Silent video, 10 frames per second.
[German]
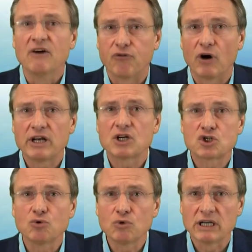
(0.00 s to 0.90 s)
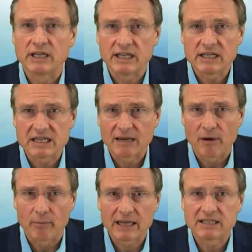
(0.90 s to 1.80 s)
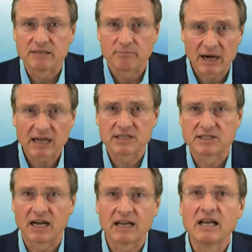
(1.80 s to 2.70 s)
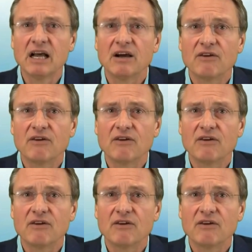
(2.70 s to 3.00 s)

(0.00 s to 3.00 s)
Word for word: Vor einer Schule in Islamabad in Pakistan